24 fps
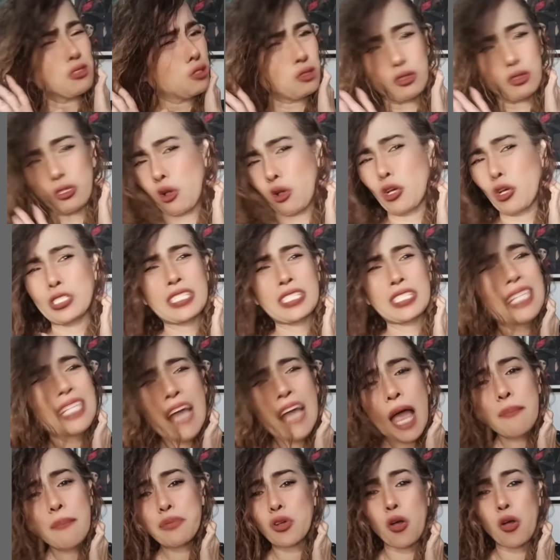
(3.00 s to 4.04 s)
So
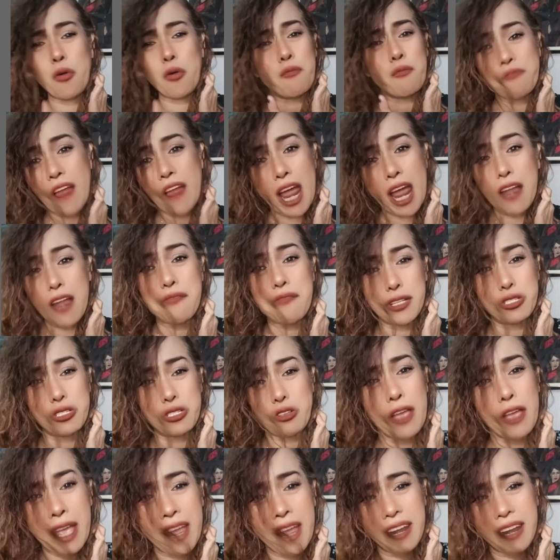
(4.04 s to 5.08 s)
stop comparing me
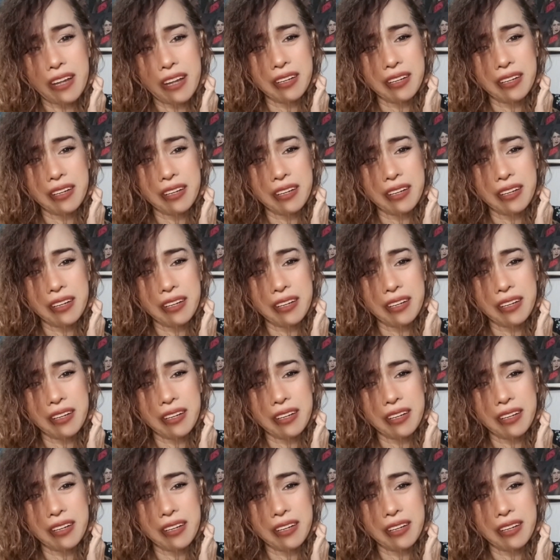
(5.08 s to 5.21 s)
to her.